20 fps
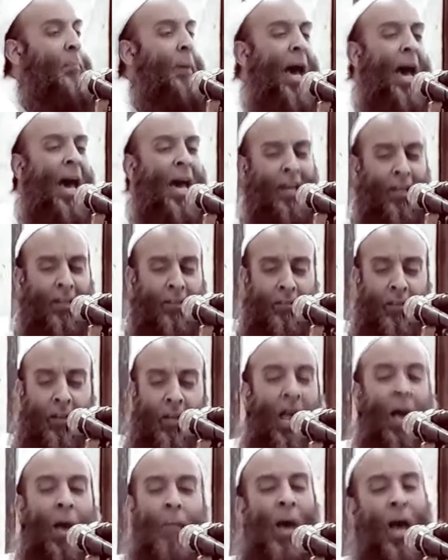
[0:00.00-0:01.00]
بارد
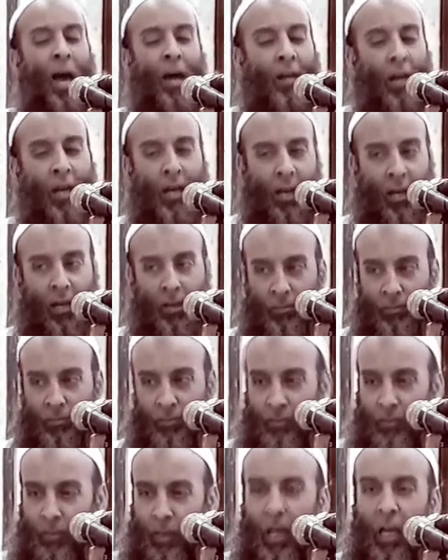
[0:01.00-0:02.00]
لا معنى له
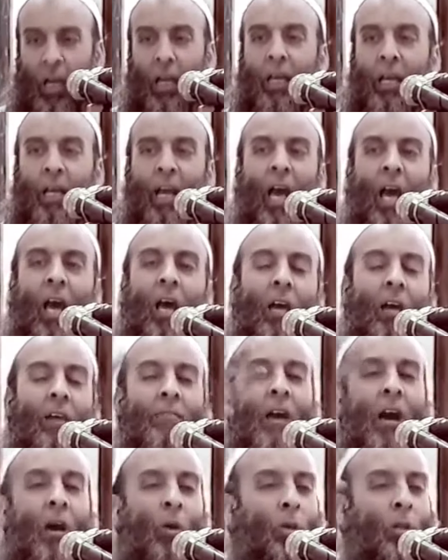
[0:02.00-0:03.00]
الغناء
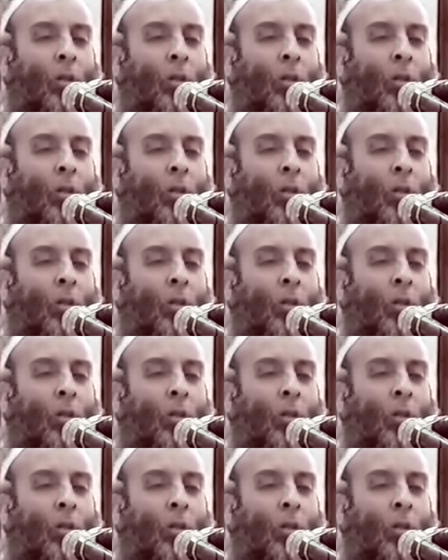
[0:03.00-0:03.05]
اذا